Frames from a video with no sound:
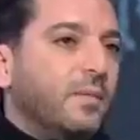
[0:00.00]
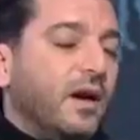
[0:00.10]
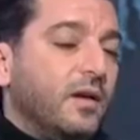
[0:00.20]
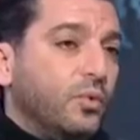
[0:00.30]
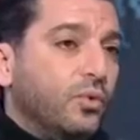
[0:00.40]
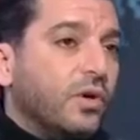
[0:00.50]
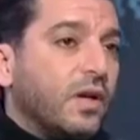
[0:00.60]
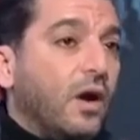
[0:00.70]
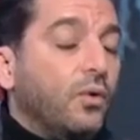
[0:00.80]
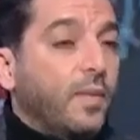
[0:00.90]
باي
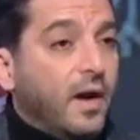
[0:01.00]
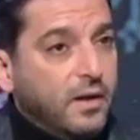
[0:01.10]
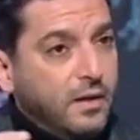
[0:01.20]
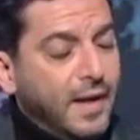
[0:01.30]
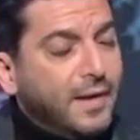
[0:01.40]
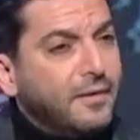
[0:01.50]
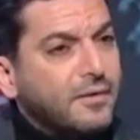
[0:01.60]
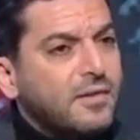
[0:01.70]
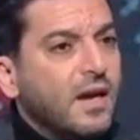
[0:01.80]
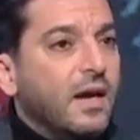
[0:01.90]
بوك او باي
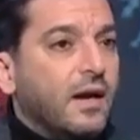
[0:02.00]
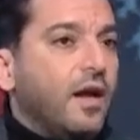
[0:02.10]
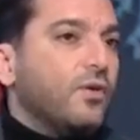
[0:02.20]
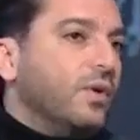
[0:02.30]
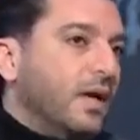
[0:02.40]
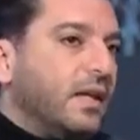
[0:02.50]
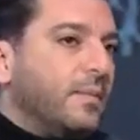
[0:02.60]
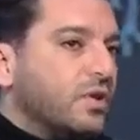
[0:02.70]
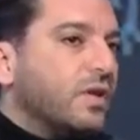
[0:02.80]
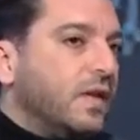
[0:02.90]
لايرز رح يكون عندنا
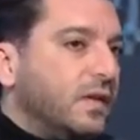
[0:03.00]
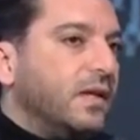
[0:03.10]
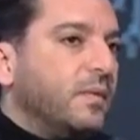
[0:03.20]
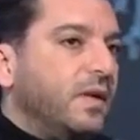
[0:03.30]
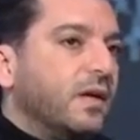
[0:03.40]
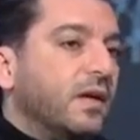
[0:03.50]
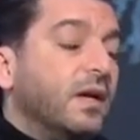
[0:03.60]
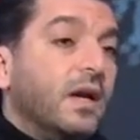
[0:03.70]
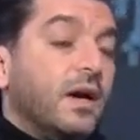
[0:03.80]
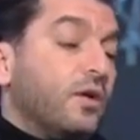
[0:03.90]
مشكله كثير كبيره
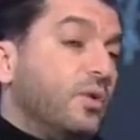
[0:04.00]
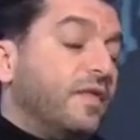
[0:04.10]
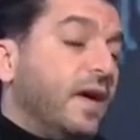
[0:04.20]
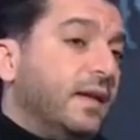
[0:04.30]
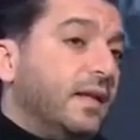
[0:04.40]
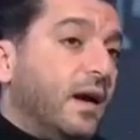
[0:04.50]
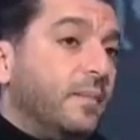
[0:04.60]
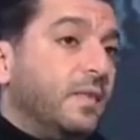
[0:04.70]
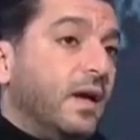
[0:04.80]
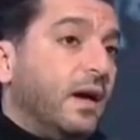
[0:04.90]
رح يكون في عندنا
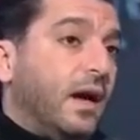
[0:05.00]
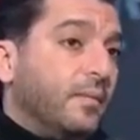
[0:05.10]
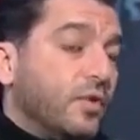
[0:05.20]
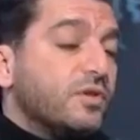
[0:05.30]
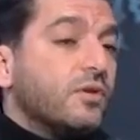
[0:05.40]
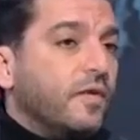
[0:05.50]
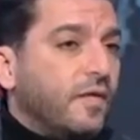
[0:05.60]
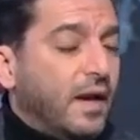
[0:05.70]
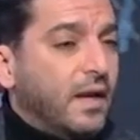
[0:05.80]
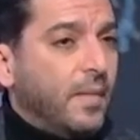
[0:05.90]
عم عم
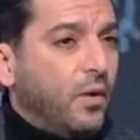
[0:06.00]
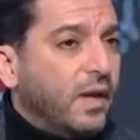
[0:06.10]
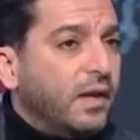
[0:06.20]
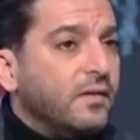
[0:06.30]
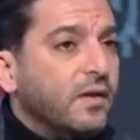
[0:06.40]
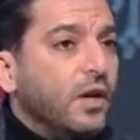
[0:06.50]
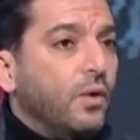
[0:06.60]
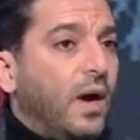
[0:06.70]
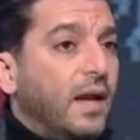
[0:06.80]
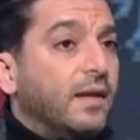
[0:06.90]
نصرف على مواد
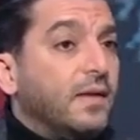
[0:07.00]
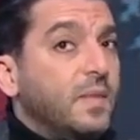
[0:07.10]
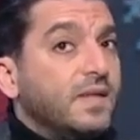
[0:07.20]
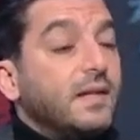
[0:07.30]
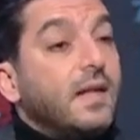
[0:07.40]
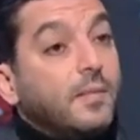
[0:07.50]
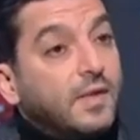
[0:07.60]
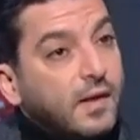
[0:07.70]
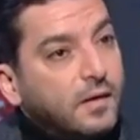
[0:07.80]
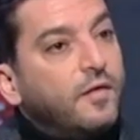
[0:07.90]
نعم. وعلى تلبيسات عم
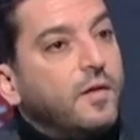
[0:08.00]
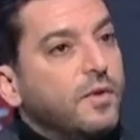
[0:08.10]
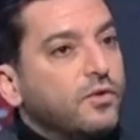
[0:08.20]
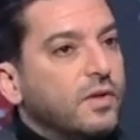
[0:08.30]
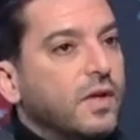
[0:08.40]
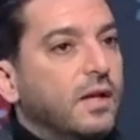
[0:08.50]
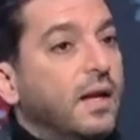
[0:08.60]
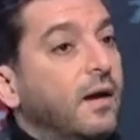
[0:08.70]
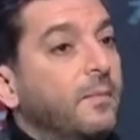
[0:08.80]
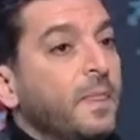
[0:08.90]
تختفي بالجدران
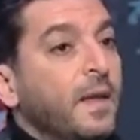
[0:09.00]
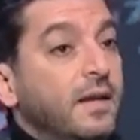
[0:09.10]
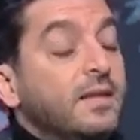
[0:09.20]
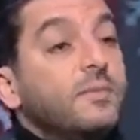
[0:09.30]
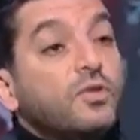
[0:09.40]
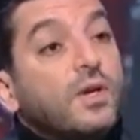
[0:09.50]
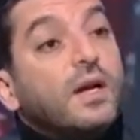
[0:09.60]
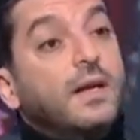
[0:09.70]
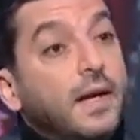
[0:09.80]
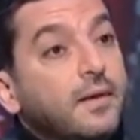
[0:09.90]
لا لازم
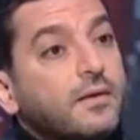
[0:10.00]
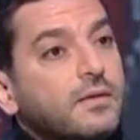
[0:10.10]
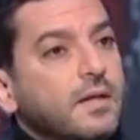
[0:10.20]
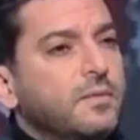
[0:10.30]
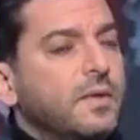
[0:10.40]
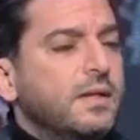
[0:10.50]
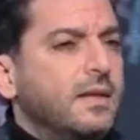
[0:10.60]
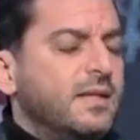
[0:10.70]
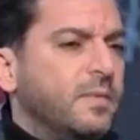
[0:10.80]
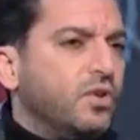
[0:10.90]
نشتغل لايرز لازم,
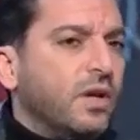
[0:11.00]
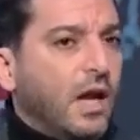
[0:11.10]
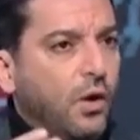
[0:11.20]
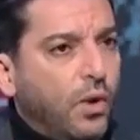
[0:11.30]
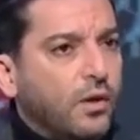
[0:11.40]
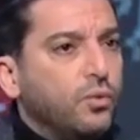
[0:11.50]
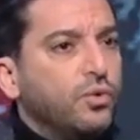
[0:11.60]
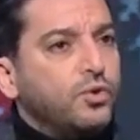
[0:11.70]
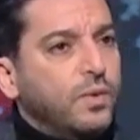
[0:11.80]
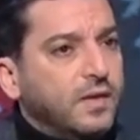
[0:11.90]
لازم نشتغل اول
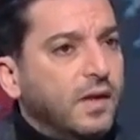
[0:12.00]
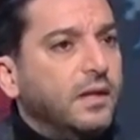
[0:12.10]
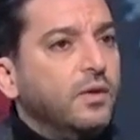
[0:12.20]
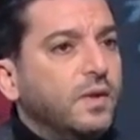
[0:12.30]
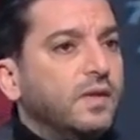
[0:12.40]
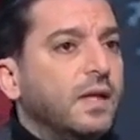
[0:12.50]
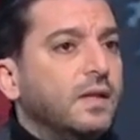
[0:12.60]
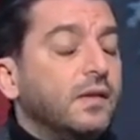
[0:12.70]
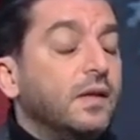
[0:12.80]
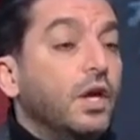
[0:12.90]
كوش والثاني
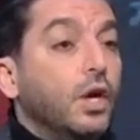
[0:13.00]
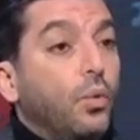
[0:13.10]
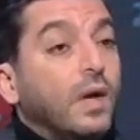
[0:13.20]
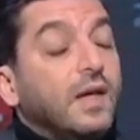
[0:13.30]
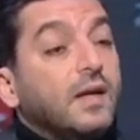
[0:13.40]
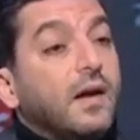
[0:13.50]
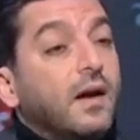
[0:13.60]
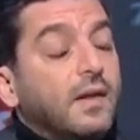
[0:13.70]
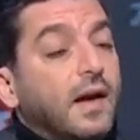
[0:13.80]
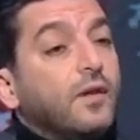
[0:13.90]
والثالثه
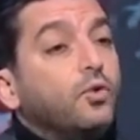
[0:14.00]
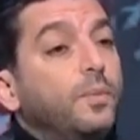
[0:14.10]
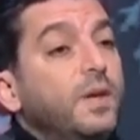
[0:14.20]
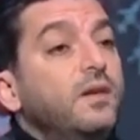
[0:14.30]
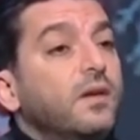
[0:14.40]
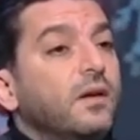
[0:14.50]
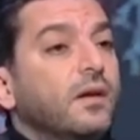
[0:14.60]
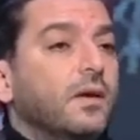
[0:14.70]
وتراتبيه